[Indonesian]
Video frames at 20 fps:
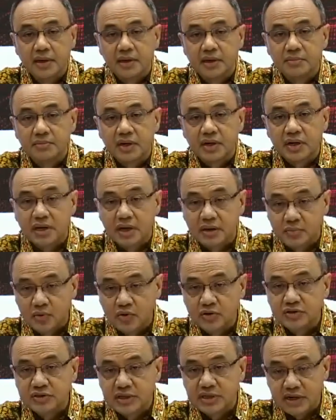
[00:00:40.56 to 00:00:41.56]

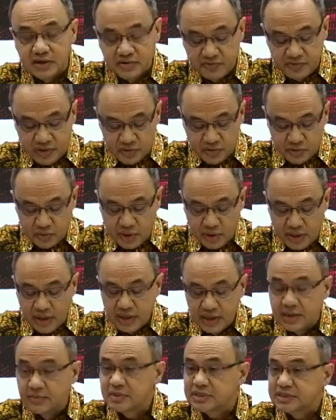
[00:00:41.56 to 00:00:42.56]
Bergabung secara virtual
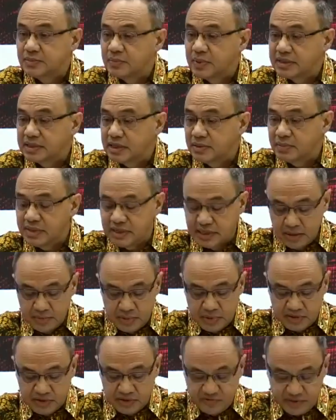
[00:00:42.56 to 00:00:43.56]
dalam kesempatan media
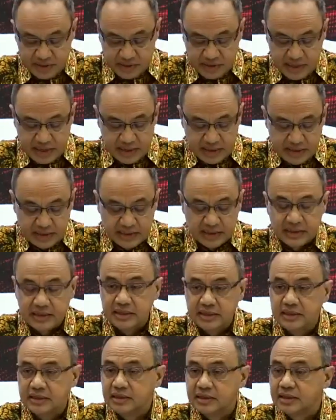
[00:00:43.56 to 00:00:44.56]
briefing hari
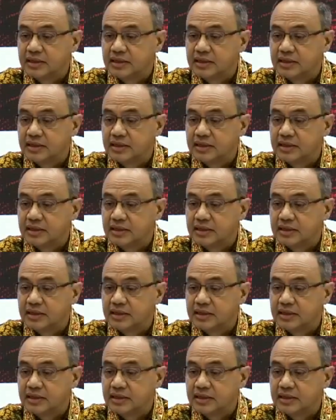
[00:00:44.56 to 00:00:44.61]
ini,